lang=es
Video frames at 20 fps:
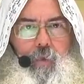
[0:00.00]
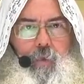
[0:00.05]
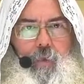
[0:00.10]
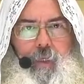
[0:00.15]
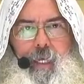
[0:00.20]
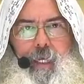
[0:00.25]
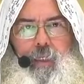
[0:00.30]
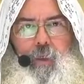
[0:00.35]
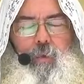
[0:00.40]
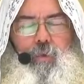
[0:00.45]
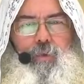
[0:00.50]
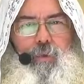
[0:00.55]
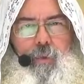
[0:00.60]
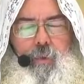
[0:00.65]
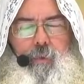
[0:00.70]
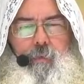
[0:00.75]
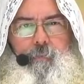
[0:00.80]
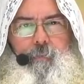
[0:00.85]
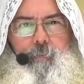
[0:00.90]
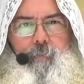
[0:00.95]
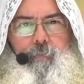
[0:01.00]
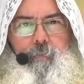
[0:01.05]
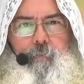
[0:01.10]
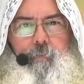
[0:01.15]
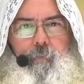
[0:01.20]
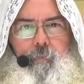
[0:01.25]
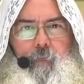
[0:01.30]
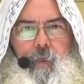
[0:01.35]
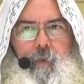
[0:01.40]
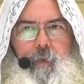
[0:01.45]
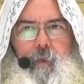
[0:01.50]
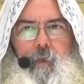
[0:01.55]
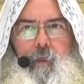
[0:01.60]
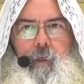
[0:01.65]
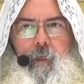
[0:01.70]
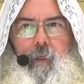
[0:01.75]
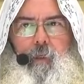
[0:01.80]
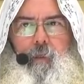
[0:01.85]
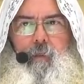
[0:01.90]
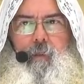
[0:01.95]
la ilusión
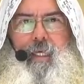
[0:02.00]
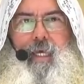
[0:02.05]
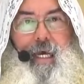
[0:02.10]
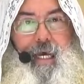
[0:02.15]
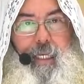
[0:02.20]
de